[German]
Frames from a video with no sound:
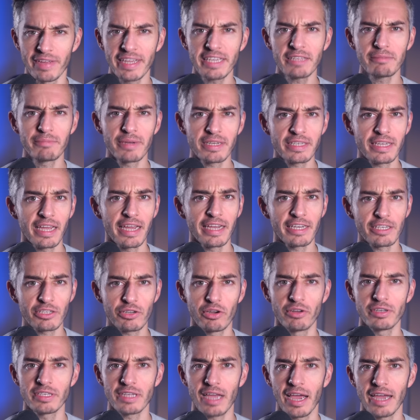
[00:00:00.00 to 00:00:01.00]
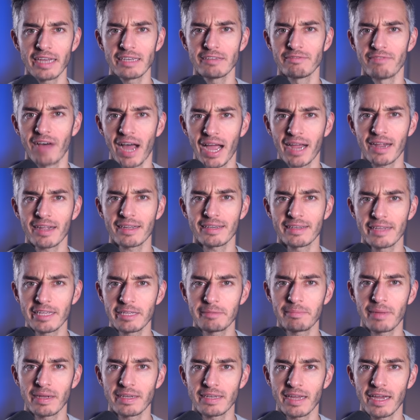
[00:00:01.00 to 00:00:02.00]
welchen Parteien könnte eine
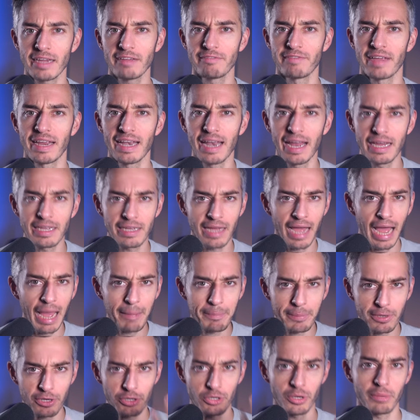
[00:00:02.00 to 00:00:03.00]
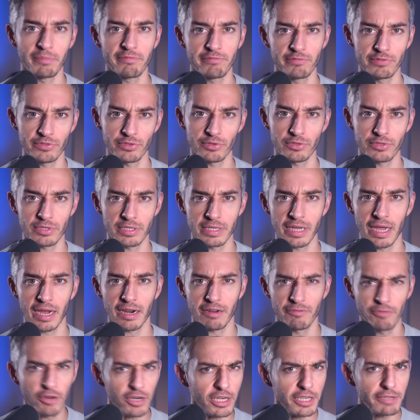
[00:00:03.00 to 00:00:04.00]
Wagenknecht-Partei Wähler abknöpfen
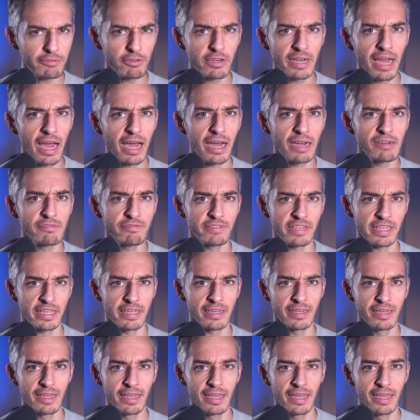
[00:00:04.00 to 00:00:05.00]
sozusagen. Wirklich von der AfD.